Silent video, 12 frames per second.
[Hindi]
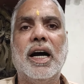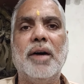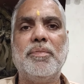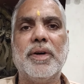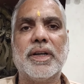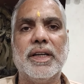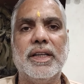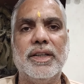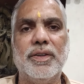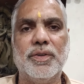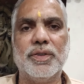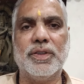आप अकेले
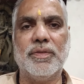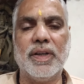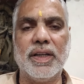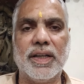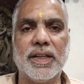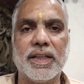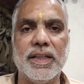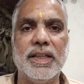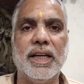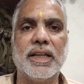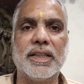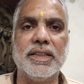नौजवान लड़के
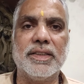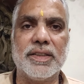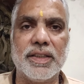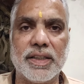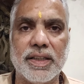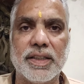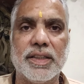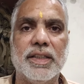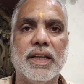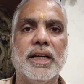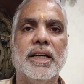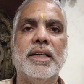ने आके इस तरह कर
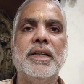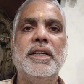दिया